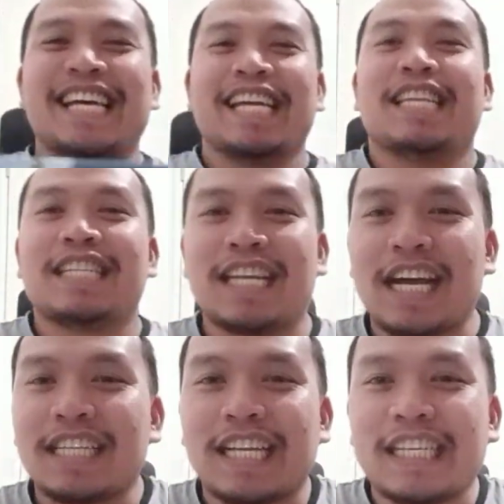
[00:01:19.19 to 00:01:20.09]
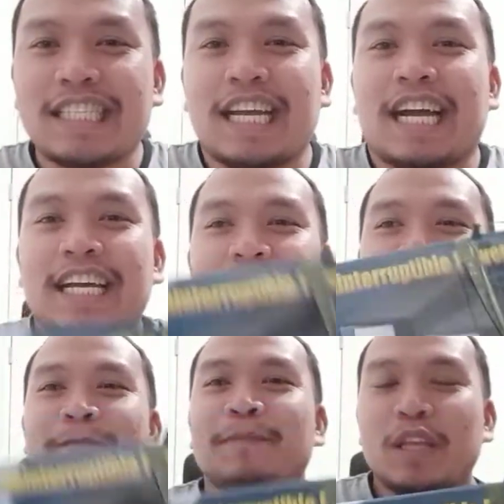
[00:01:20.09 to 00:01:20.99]
Hindi siya nakasaksak.
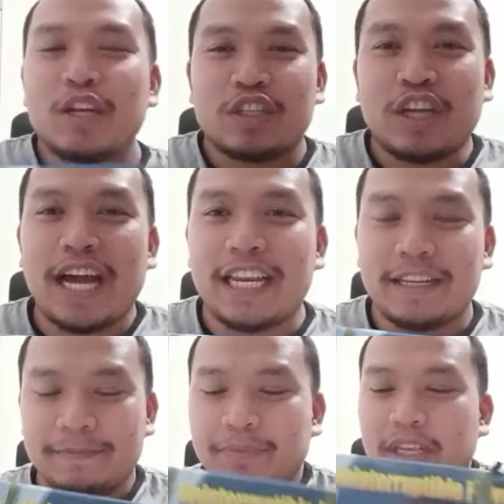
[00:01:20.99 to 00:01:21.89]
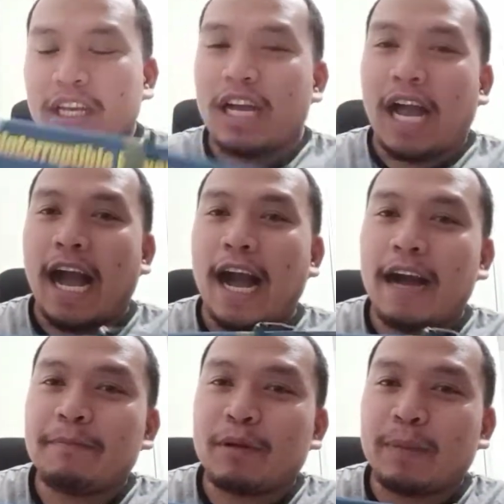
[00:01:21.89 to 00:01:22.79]
So, ayan.
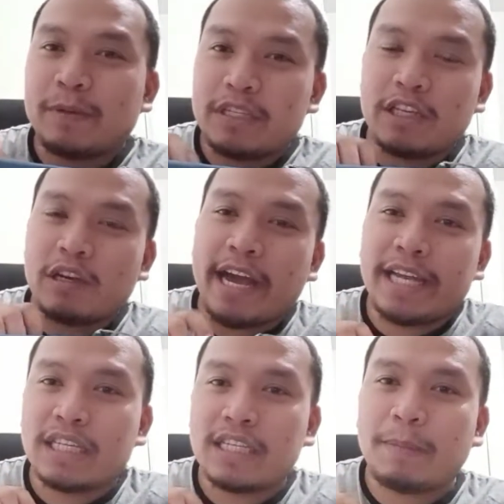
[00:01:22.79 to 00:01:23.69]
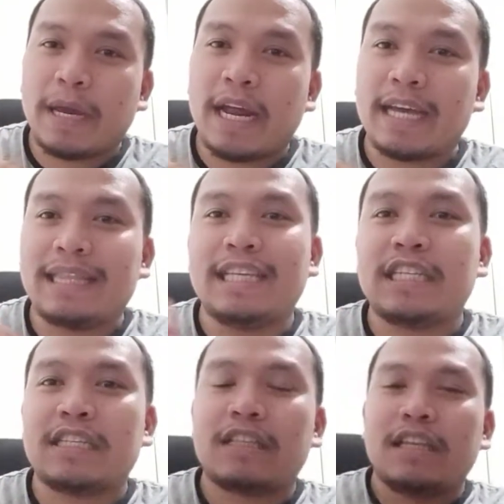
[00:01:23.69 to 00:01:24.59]
Uh, purpose ito guys is para at
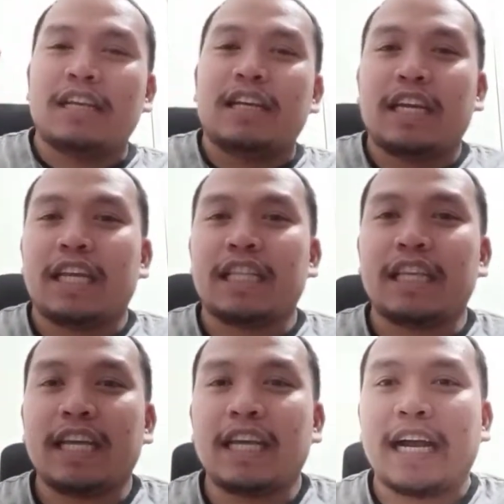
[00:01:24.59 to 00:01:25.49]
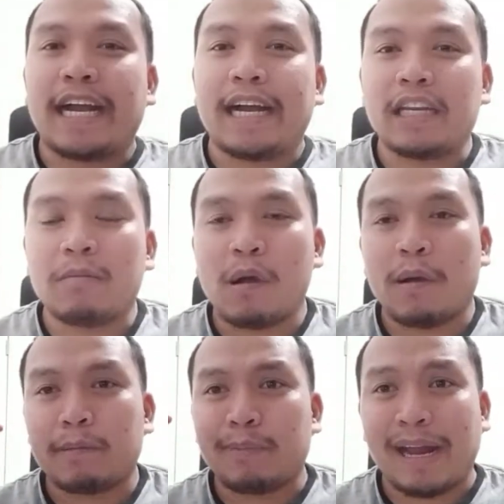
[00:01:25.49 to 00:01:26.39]
least hindi agad na
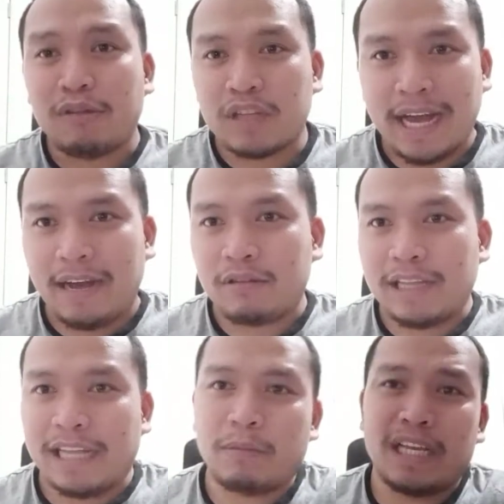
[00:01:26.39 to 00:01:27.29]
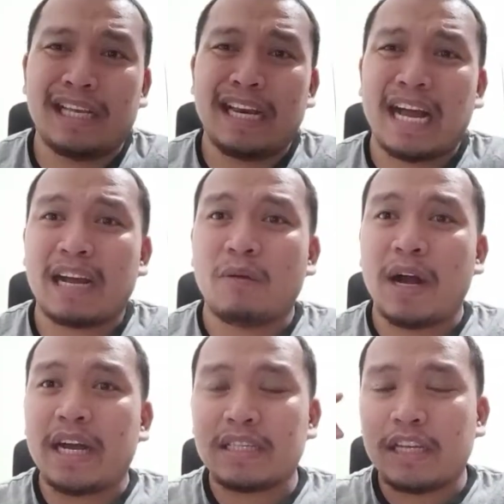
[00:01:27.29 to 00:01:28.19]
ba mag brown out at may ginagawa
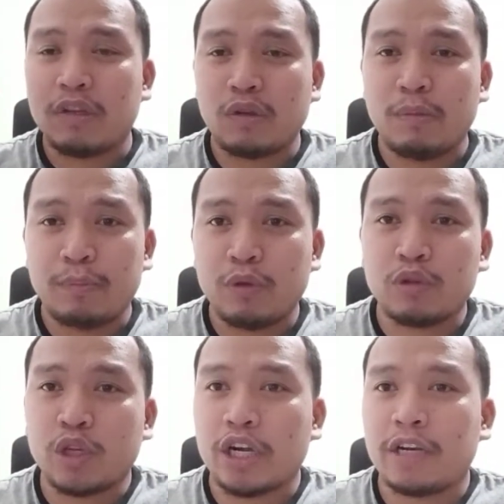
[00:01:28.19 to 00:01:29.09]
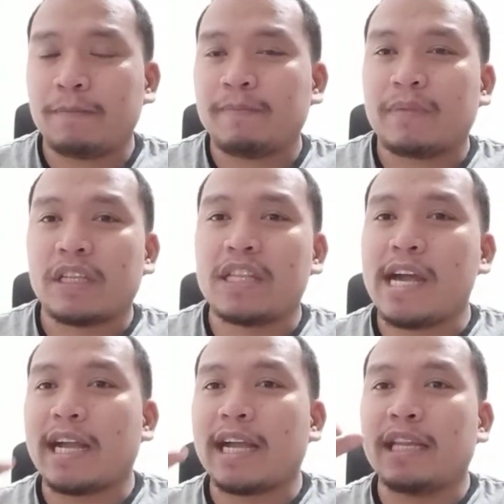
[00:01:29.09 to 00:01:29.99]
ka sa iyong computer. Hindi
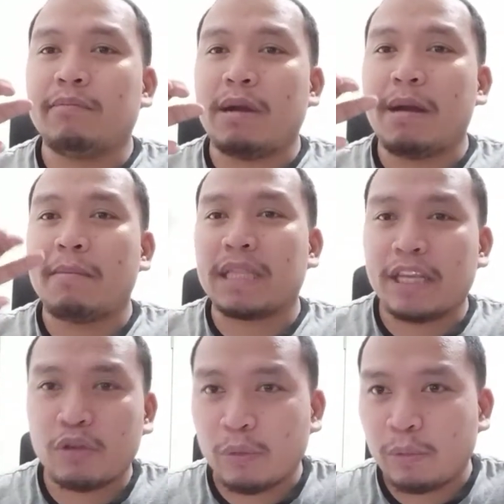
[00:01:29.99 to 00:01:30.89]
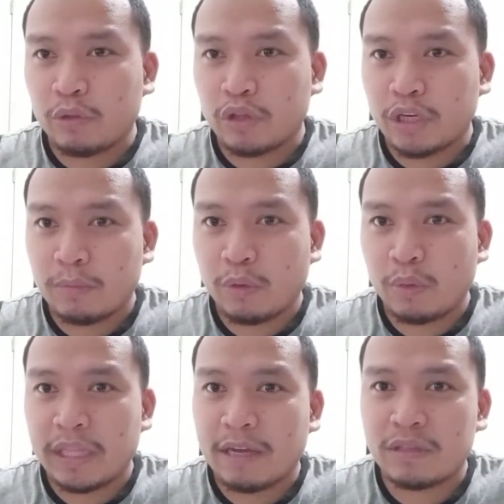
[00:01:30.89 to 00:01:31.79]
agad mamatay yung computer mo
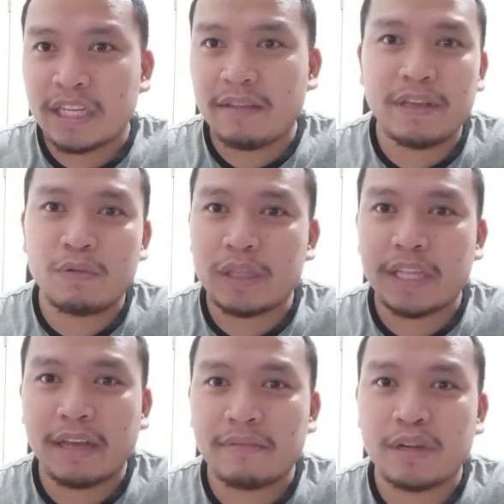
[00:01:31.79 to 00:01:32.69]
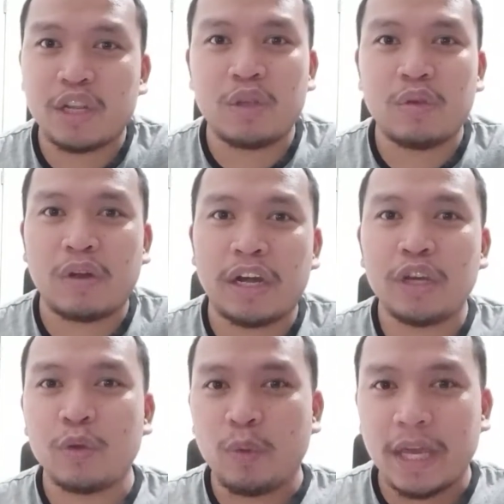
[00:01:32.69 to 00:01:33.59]
without saving whatever you are
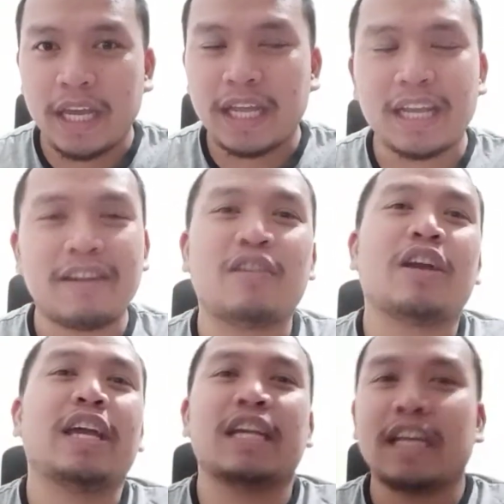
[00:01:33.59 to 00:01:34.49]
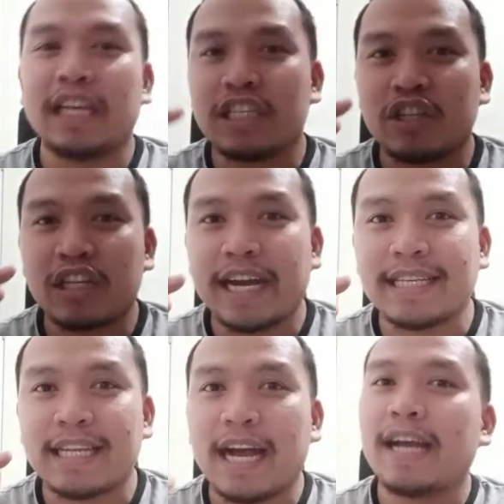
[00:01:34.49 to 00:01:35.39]
doing. Okay, English yun guys
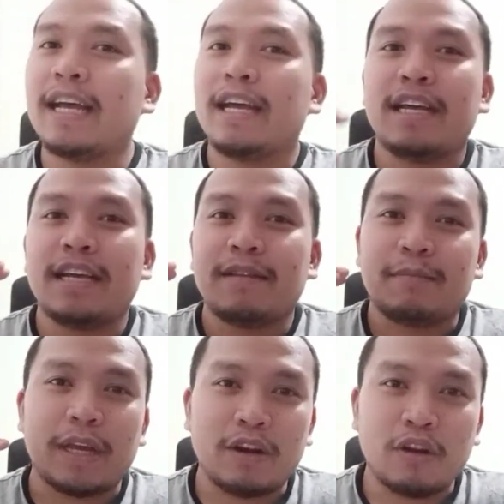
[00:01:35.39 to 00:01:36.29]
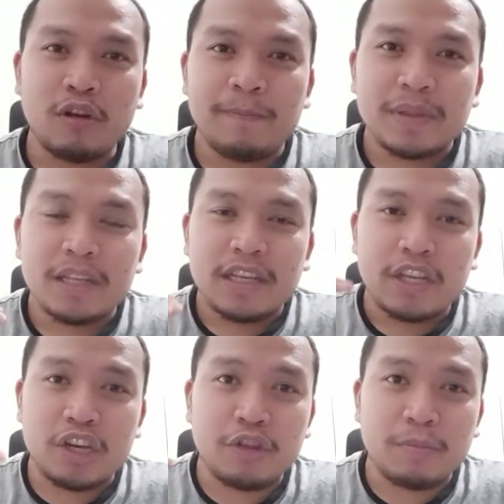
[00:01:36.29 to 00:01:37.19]
ha. Pero
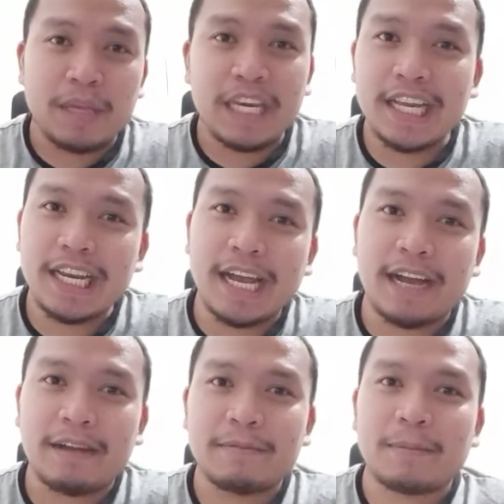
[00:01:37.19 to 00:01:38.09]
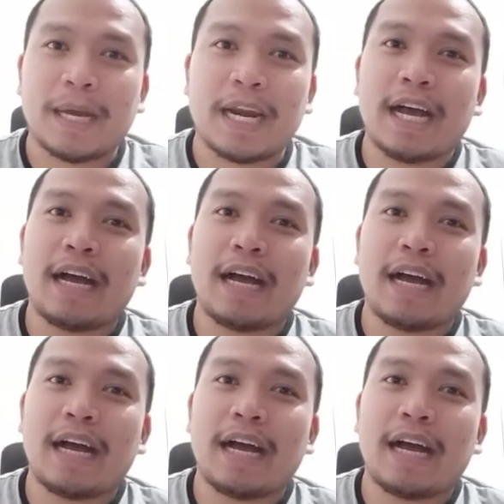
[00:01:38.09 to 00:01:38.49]
yun yung meaning niya para